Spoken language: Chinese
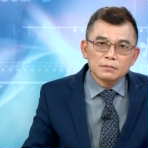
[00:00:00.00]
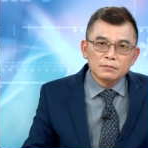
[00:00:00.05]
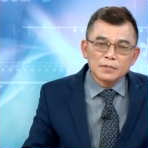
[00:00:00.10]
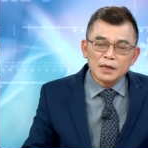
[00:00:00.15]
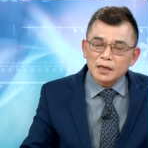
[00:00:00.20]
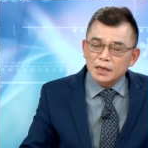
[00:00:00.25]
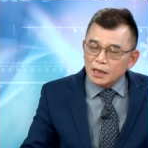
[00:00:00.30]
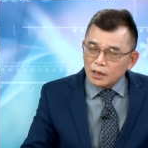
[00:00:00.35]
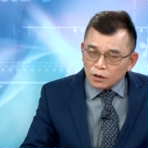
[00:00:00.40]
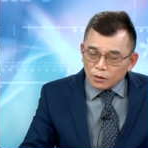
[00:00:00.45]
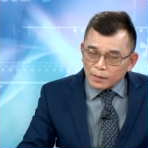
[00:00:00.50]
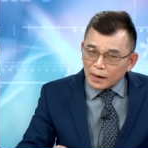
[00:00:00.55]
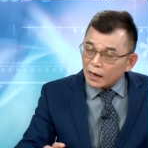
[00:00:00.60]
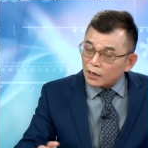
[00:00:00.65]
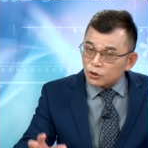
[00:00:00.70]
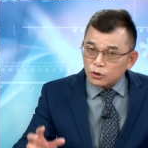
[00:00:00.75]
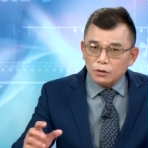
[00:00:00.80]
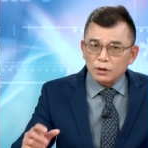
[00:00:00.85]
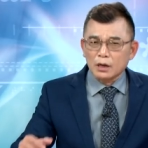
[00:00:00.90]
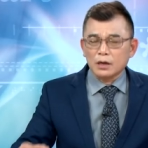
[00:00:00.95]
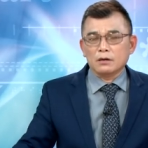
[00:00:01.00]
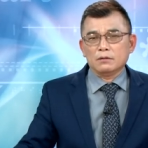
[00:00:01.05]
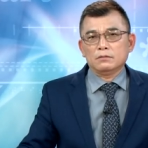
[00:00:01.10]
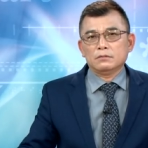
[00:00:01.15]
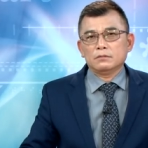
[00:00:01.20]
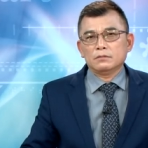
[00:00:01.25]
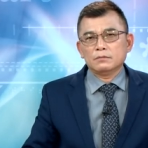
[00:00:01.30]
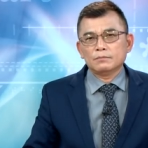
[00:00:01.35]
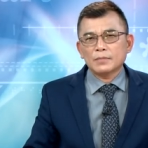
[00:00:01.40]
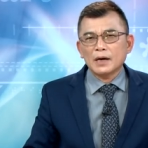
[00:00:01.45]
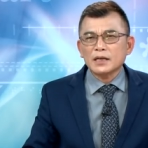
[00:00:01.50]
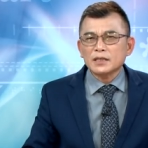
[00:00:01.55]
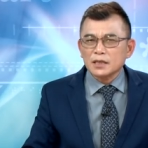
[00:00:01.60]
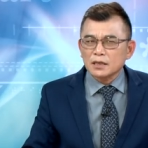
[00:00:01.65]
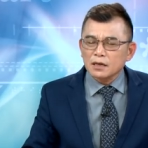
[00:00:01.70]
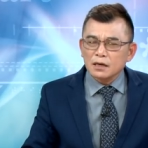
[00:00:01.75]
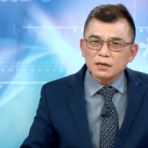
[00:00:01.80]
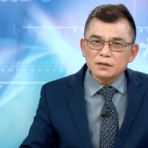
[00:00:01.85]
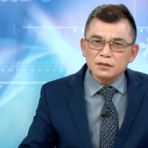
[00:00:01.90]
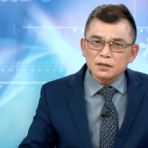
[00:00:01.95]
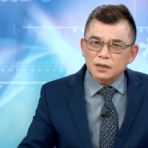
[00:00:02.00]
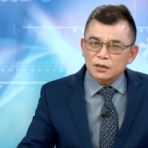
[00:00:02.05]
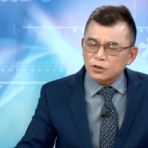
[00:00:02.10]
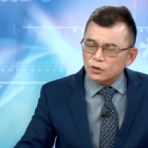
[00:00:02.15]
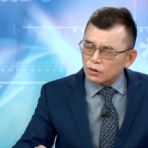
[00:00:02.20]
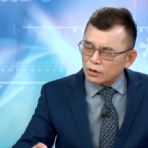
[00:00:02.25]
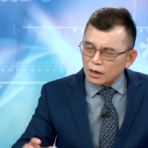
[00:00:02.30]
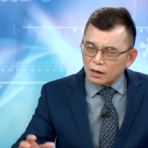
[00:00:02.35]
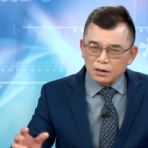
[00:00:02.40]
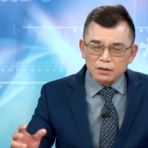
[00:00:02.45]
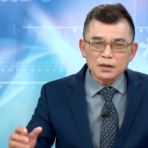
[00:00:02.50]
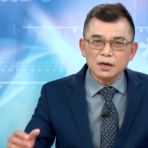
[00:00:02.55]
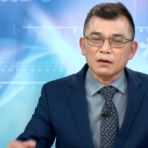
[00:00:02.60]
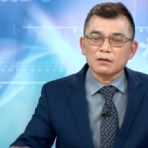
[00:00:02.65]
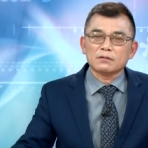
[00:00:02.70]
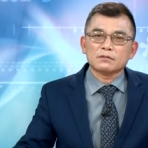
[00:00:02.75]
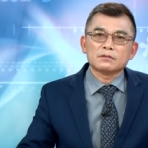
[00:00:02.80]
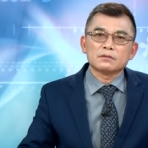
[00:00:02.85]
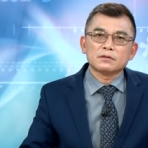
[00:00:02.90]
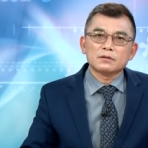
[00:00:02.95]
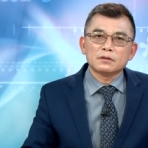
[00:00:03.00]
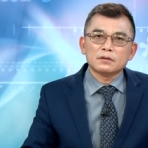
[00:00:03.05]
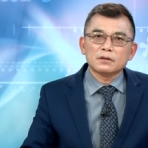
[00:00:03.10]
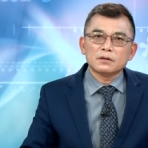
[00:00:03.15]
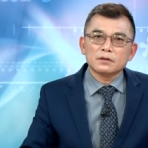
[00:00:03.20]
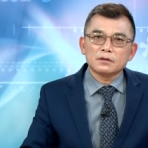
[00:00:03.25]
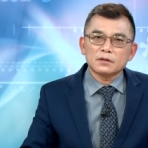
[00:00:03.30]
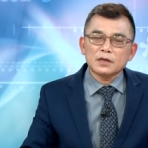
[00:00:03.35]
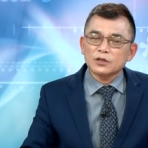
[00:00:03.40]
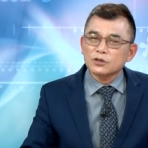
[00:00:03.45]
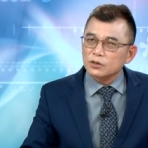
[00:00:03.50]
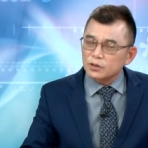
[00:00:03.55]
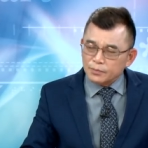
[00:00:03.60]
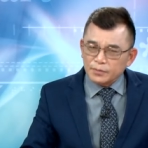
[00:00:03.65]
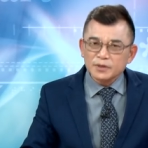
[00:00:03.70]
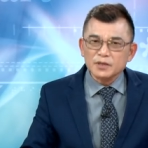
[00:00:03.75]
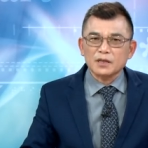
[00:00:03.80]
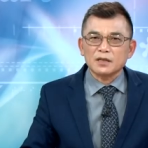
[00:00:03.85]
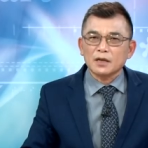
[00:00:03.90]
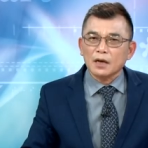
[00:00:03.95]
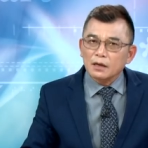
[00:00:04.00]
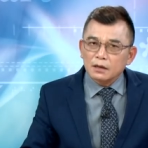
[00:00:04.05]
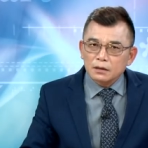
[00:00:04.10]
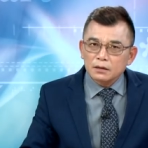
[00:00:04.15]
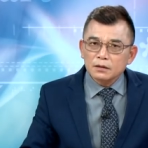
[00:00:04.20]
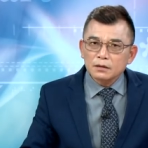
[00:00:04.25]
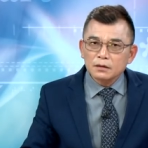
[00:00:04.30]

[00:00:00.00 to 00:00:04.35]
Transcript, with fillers: 每天都把它做好，把简单的事情做到很好，那就是不简单，